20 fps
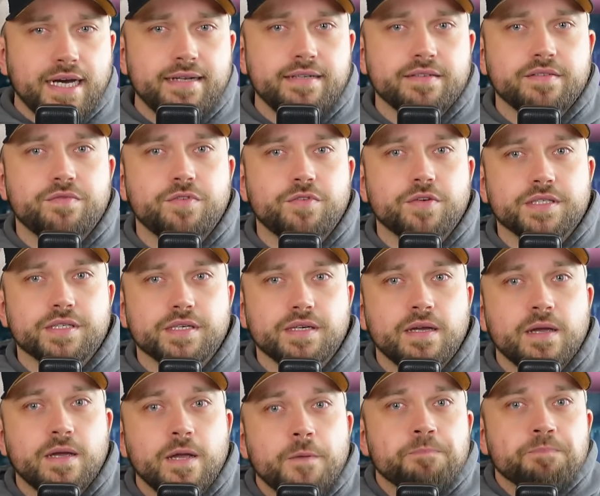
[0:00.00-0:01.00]
allen wurde.
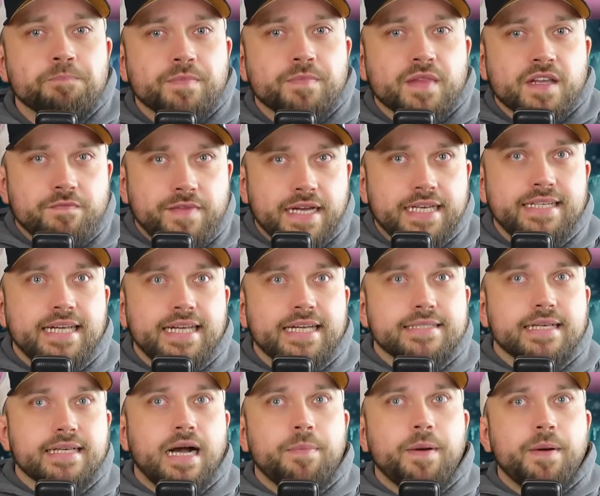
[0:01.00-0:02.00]
Wenn
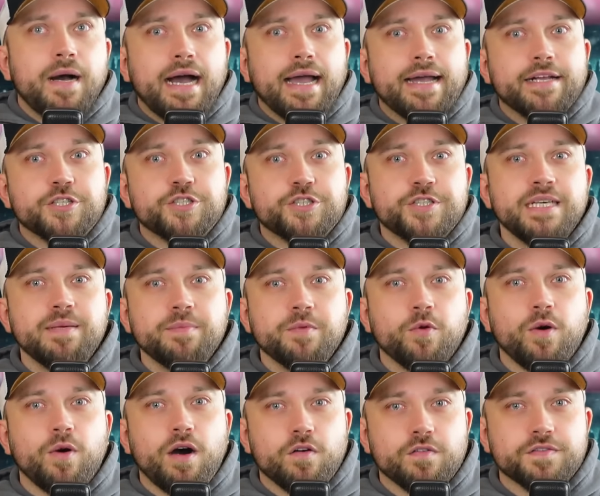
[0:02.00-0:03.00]
jetzt aber ein
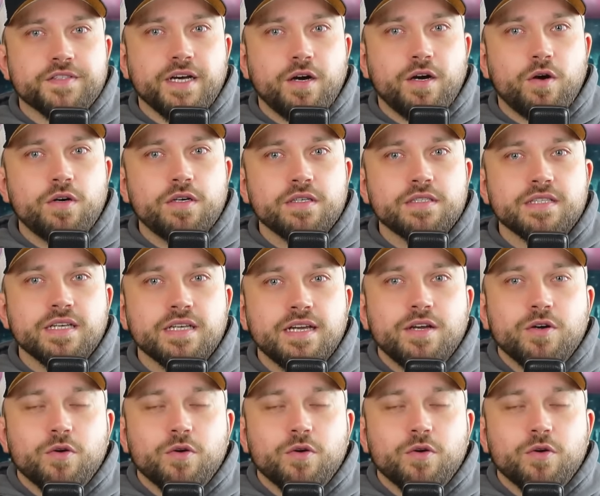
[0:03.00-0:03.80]
Shimo auftaucht